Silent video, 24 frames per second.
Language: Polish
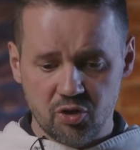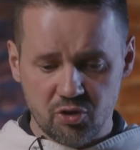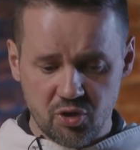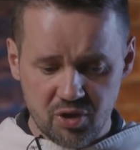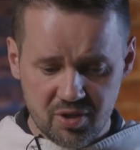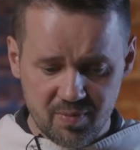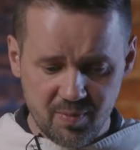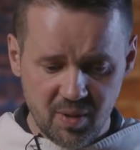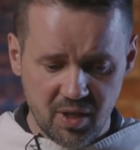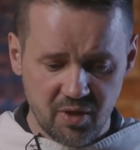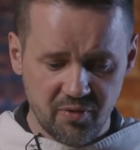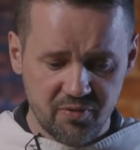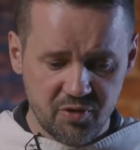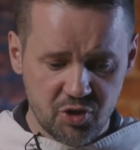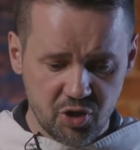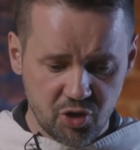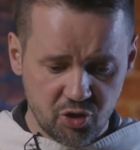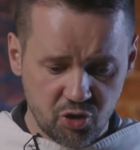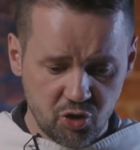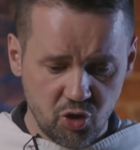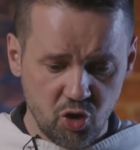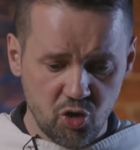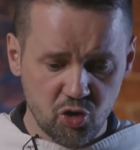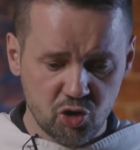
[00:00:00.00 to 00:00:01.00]
to jest
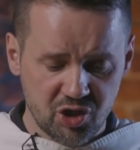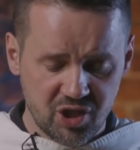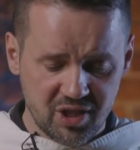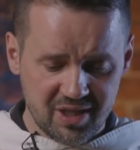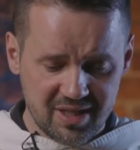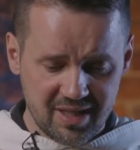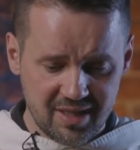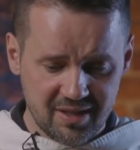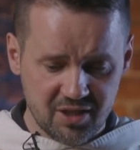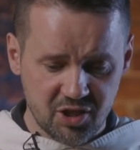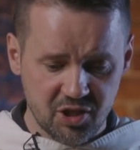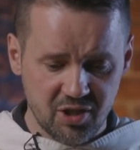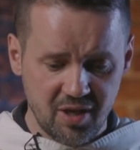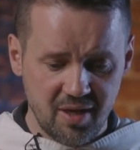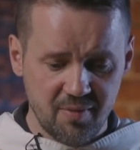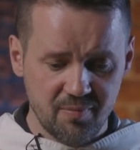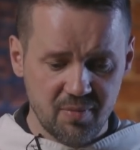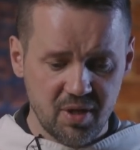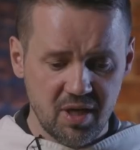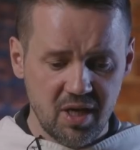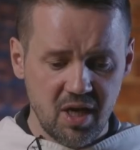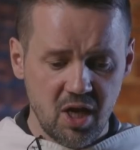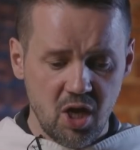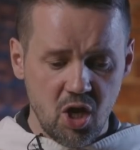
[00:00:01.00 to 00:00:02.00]
mianowicie to, że
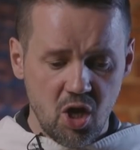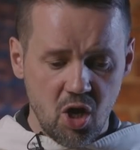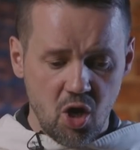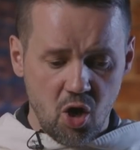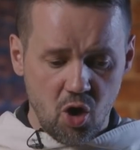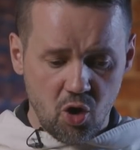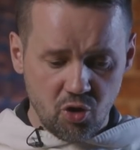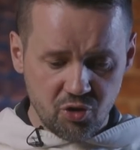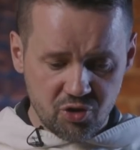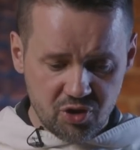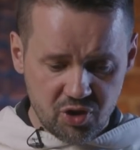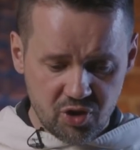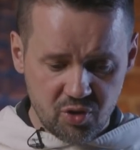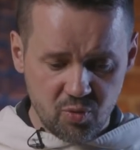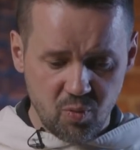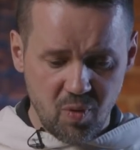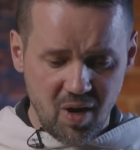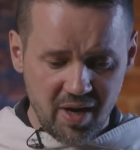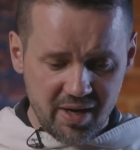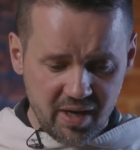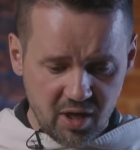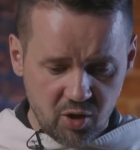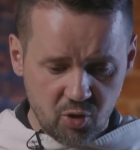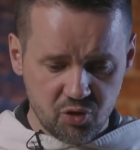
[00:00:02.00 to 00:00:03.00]
zaczynamy od
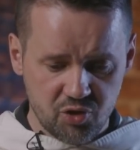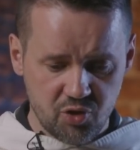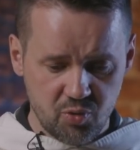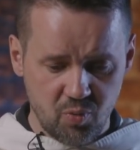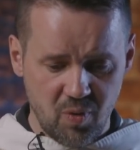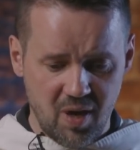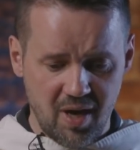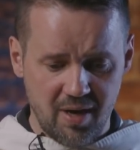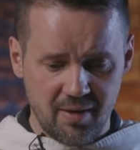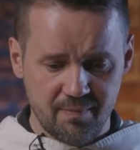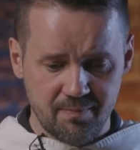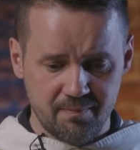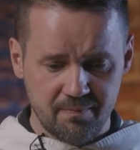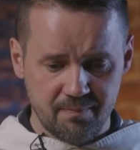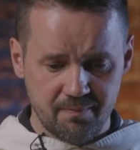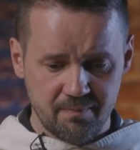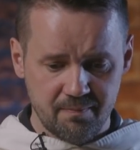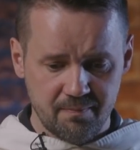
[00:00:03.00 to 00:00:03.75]
zła jako zła.